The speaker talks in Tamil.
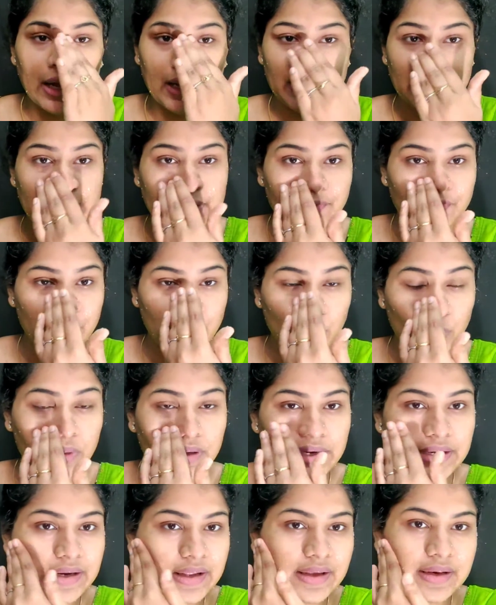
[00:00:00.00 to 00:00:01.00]
ஆனால் இதில் வெறும்
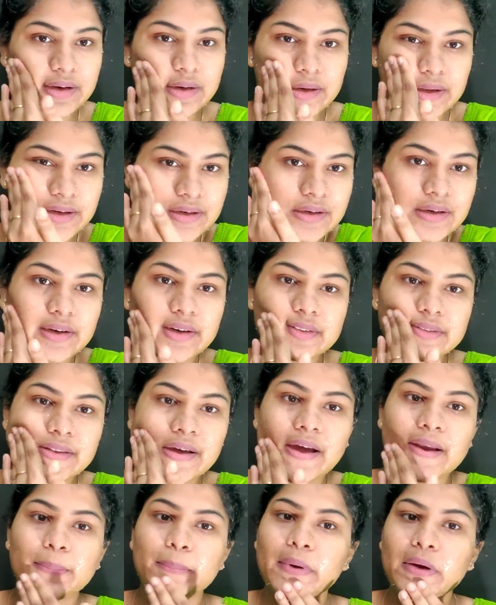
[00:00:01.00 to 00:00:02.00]
ரெண்டே ரெண்டு இன்க்ரீடியன்ட்
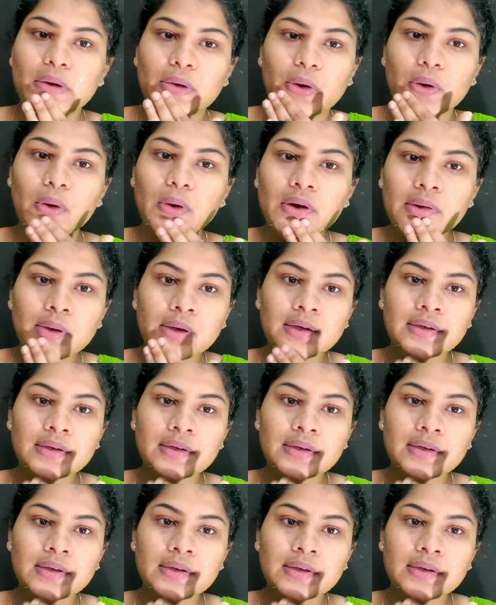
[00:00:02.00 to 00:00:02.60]
தான் ஆட் பண்ணுறோம்